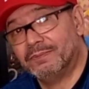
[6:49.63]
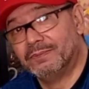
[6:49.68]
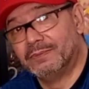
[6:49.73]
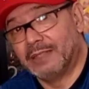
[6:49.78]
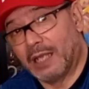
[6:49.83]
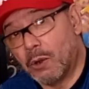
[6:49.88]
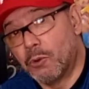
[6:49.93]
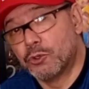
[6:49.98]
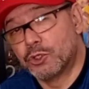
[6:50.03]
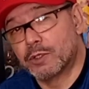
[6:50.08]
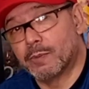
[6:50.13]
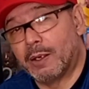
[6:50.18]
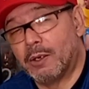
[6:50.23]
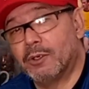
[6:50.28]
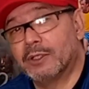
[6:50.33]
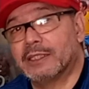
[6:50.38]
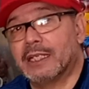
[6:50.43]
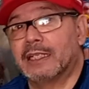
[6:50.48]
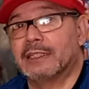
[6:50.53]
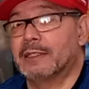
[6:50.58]
na última
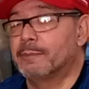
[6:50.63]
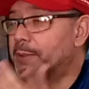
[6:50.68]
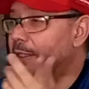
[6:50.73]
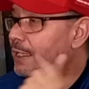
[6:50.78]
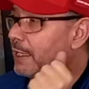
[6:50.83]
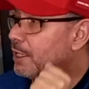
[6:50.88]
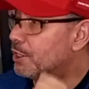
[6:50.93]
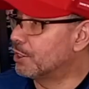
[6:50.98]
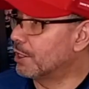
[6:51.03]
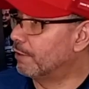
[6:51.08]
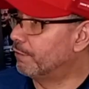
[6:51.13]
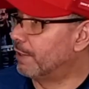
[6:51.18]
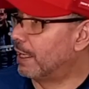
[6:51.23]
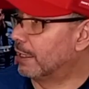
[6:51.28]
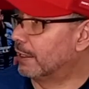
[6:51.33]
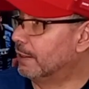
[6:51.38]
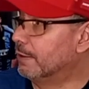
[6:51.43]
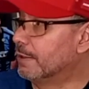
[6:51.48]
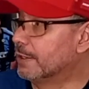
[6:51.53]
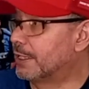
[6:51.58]
rodada para garantir a
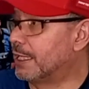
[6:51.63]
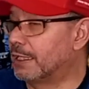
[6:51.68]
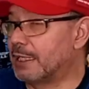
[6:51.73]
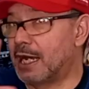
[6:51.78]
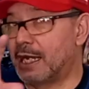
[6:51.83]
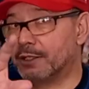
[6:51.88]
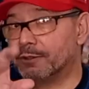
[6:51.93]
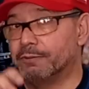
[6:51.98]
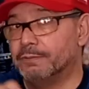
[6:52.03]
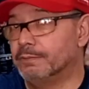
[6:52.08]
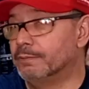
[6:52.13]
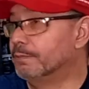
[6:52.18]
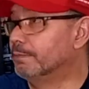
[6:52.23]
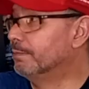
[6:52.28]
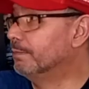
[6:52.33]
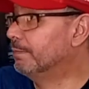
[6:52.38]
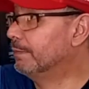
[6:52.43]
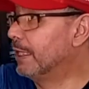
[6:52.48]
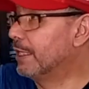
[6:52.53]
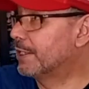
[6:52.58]
vaga. Cenário:
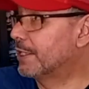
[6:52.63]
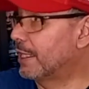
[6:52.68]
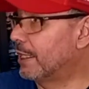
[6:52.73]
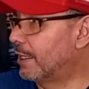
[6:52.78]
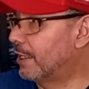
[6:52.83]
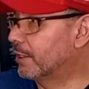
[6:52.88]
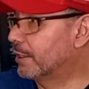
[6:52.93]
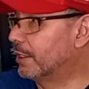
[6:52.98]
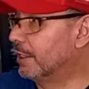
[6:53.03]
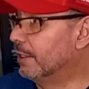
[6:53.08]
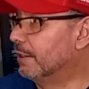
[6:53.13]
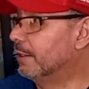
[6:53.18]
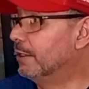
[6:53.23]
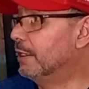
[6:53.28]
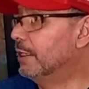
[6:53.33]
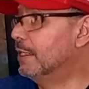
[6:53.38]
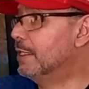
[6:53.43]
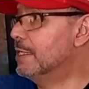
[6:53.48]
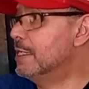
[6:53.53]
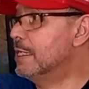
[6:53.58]
esse cenário aqui.
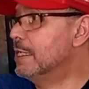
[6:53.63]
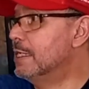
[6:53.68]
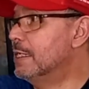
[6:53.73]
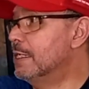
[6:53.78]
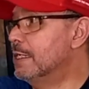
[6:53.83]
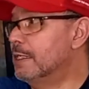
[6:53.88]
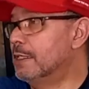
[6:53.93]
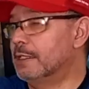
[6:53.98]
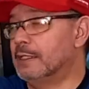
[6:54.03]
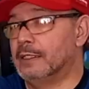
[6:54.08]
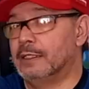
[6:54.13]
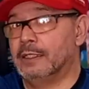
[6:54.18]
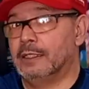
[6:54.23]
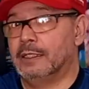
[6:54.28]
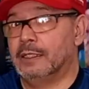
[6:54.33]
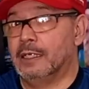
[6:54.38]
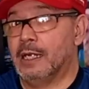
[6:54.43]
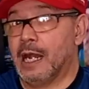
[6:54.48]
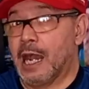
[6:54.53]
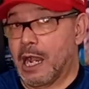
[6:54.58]

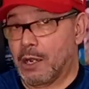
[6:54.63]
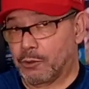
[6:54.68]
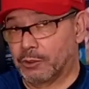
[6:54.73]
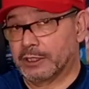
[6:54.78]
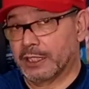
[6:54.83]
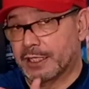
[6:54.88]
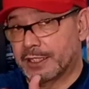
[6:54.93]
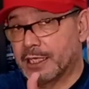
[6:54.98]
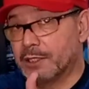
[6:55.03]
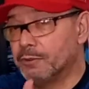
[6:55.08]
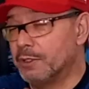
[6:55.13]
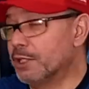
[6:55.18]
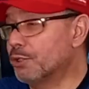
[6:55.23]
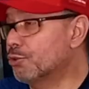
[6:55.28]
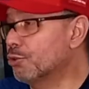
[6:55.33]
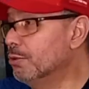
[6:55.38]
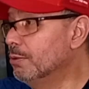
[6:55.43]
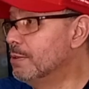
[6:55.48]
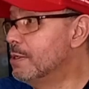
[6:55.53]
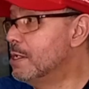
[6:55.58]
Acontecendo
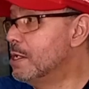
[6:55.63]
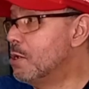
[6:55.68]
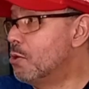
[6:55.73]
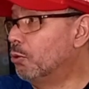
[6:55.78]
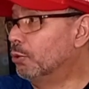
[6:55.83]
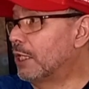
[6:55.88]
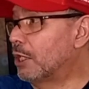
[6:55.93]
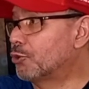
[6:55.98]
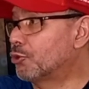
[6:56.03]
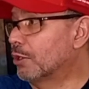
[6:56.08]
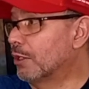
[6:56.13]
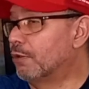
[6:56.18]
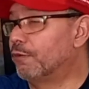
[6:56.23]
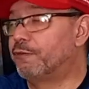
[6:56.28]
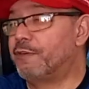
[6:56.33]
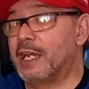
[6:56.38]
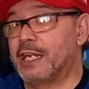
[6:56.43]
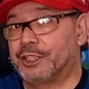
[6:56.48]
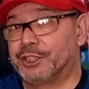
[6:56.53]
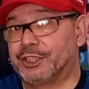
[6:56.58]
isso, o Nacional
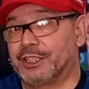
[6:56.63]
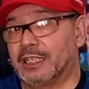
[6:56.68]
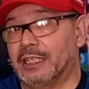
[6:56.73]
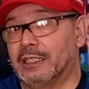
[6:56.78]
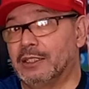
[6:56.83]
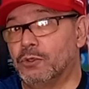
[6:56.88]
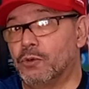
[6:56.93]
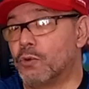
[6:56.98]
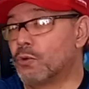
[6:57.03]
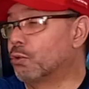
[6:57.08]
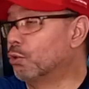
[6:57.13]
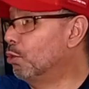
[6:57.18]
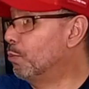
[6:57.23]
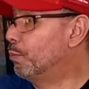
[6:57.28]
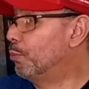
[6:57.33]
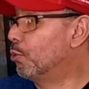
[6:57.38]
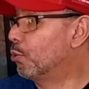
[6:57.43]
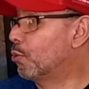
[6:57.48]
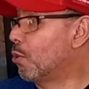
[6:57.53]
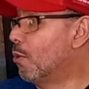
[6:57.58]
fecha o
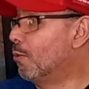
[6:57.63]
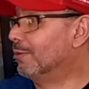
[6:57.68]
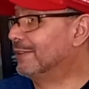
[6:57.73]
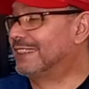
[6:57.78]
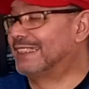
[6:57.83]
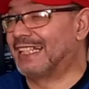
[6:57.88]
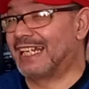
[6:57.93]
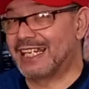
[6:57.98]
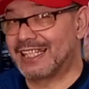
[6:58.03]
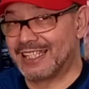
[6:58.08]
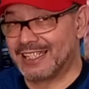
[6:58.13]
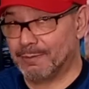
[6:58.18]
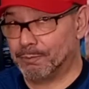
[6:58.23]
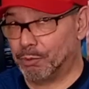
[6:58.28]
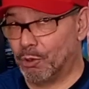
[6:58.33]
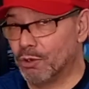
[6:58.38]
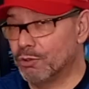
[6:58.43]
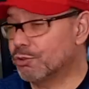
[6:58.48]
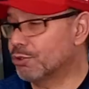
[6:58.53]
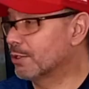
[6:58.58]
grupo com 13
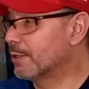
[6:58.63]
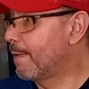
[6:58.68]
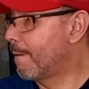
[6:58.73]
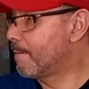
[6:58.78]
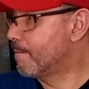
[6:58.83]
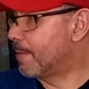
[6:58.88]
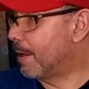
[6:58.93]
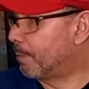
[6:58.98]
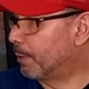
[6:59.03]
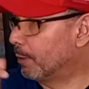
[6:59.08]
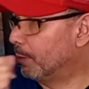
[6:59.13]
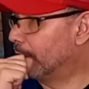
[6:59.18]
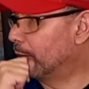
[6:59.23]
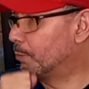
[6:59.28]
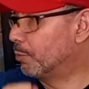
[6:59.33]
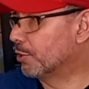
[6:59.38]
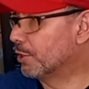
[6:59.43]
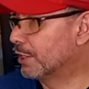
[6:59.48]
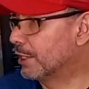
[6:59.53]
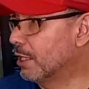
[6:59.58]
pontos na primeira
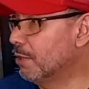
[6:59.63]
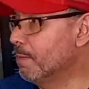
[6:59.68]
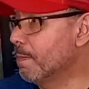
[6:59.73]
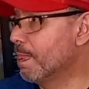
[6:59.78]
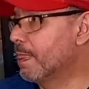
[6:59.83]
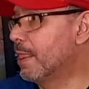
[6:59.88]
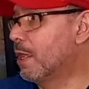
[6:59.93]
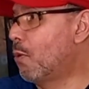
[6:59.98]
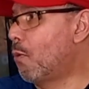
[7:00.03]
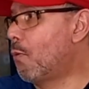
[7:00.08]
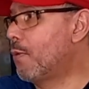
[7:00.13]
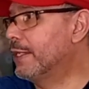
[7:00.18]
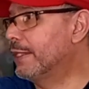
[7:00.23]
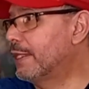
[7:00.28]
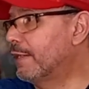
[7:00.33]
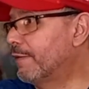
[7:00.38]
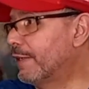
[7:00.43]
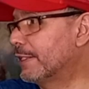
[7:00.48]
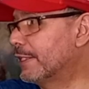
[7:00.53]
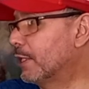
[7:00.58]
posição, o
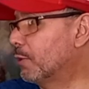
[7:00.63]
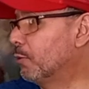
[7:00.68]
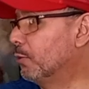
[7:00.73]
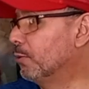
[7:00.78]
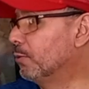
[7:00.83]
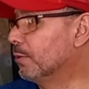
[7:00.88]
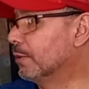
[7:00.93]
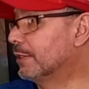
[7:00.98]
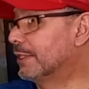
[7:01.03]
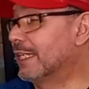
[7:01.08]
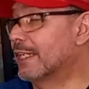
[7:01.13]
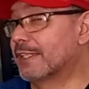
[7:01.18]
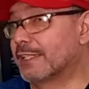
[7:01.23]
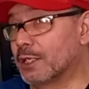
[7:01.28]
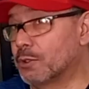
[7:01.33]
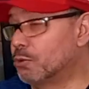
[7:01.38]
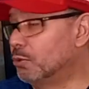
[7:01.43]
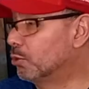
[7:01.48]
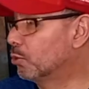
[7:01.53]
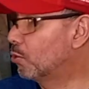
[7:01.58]
Inter segundo, ser
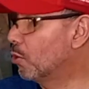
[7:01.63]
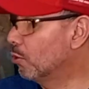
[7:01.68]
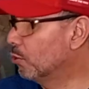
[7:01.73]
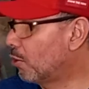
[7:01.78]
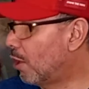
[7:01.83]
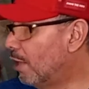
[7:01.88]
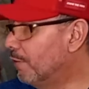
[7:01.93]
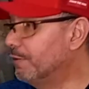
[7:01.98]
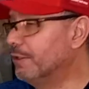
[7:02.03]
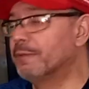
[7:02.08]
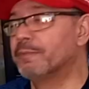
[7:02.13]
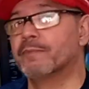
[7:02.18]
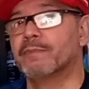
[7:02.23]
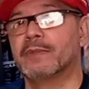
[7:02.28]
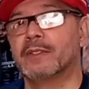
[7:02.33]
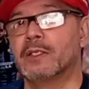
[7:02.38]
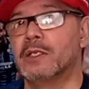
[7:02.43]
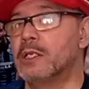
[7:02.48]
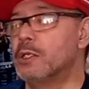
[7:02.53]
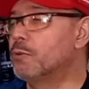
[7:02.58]
segundo com 9
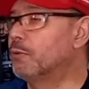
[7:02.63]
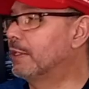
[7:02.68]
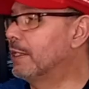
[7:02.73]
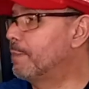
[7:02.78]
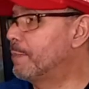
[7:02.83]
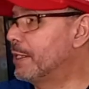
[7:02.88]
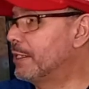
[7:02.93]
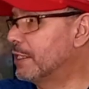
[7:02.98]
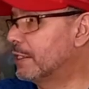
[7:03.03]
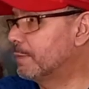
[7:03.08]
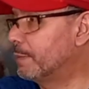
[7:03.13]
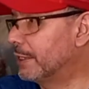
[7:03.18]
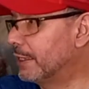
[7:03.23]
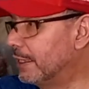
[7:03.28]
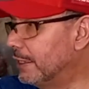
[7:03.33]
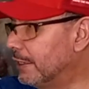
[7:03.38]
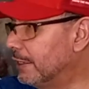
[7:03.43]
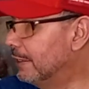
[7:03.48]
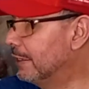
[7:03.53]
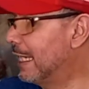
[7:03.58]
e o Independiente
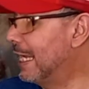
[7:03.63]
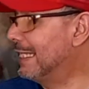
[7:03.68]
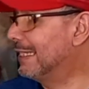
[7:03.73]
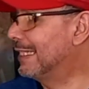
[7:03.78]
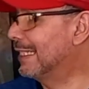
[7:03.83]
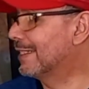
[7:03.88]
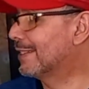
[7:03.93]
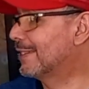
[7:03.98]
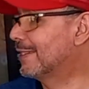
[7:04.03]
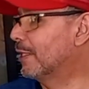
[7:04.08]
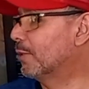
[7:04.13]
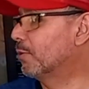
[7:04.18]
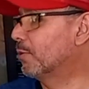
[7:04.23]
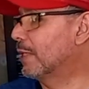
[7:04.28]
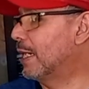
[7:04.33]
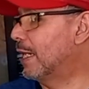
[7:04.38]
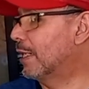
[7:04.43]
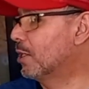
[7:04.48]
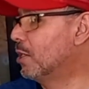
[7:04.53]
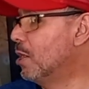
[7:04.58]
Medellín em terceiro
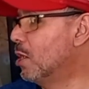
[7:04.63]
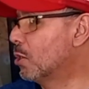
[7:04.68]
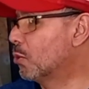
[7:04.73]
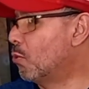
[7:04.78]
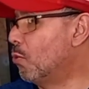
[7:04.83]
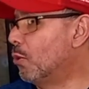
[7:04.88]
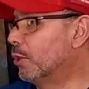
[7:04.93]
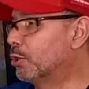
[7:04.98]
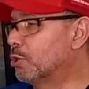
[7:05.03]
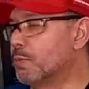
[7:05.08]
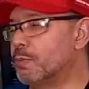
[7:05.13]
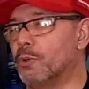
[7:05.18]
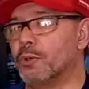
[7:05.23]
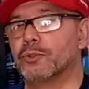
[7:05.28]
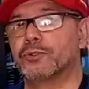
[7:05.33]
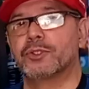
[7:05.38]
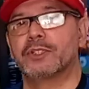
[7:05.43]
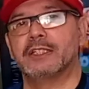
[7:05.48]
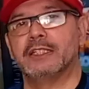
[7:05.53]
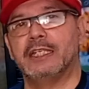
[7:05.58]
lugar com 8
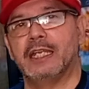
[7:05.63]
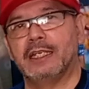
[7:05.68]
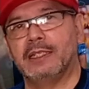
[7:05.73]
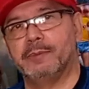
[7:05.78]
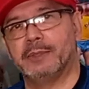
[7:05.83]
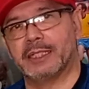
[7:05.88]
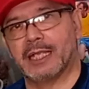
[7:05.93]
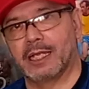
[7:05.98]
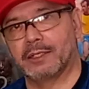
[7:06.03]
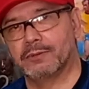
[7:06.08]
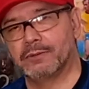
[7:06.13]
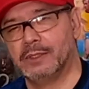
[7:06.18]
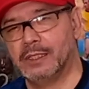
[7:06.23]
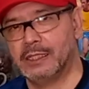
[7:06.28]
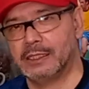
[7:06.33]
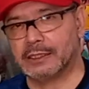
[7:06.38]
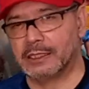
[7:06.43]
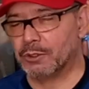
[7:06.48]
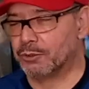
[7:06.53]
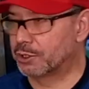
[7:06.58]
pontos e eliminado.
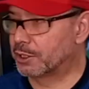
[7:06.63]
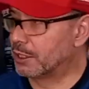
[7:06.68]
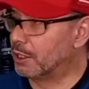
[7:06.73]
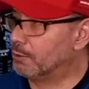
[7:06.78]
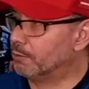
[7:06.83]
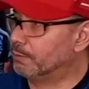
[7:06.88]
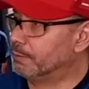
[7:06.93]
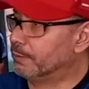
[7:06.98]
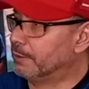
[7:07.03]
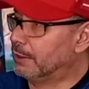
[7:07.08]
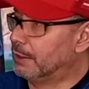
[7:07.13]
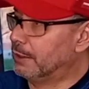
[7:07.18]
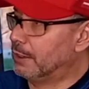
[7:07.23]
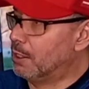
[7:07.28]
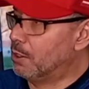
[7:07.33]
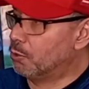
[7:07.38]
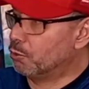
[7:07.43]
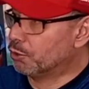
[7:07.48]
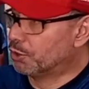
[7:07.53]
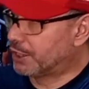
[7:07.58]
Então são
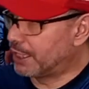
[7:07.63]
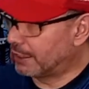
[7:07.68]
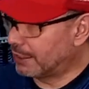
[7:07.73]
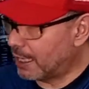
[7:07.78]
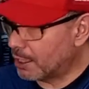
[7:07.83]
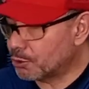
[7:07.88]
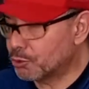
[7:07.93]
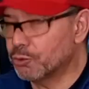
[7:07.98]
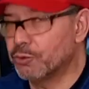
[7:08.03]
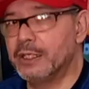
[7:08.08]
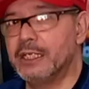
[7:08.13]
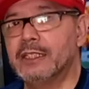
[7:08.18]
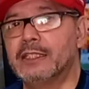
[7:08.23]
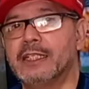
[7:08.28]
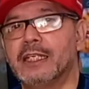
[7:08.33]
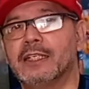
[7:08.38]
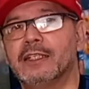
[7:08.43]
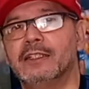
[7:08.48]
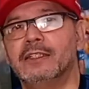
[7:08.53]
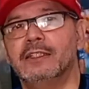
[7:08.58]
os cenários do
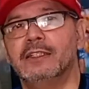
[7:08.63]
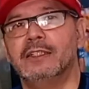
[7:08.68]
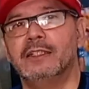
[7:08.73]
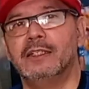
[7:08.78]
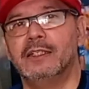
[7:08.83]
Inter